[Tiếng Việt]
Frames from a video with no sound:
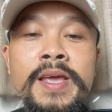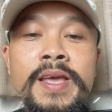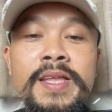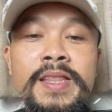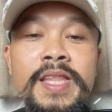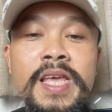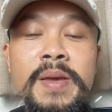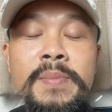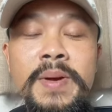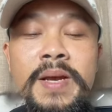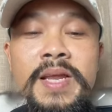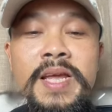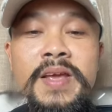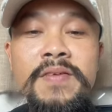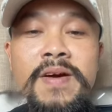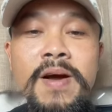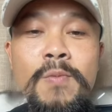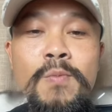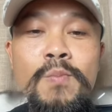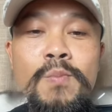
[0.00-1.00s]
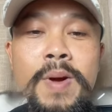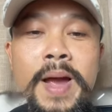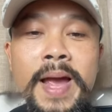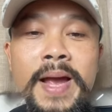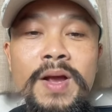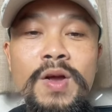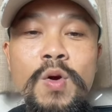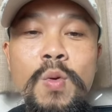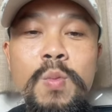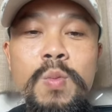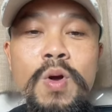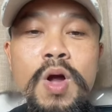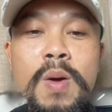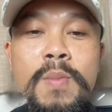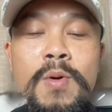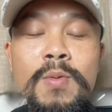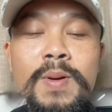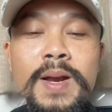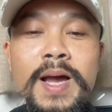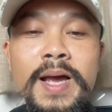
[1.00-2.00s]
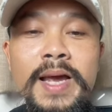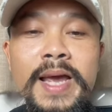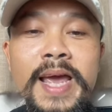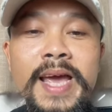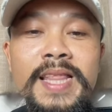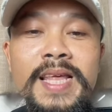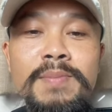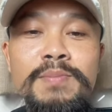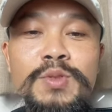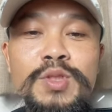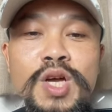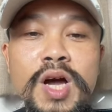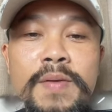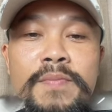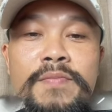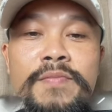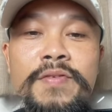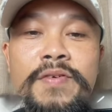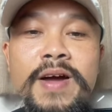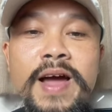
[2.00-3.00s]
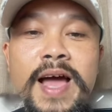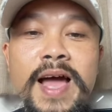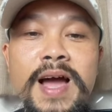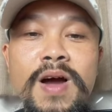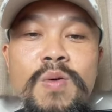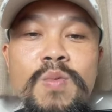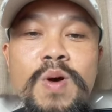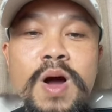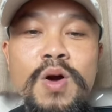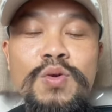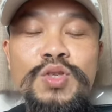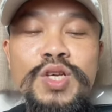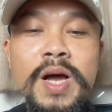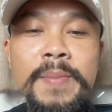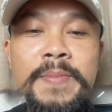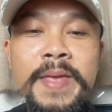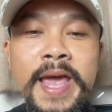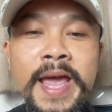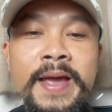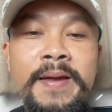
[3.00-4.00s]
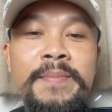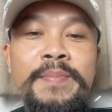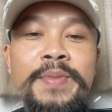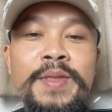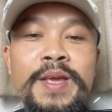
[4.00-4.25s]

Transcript: Thì mình hy vọng bạn cũng có một lần ghé thăm shop và ủng hộ shop nha.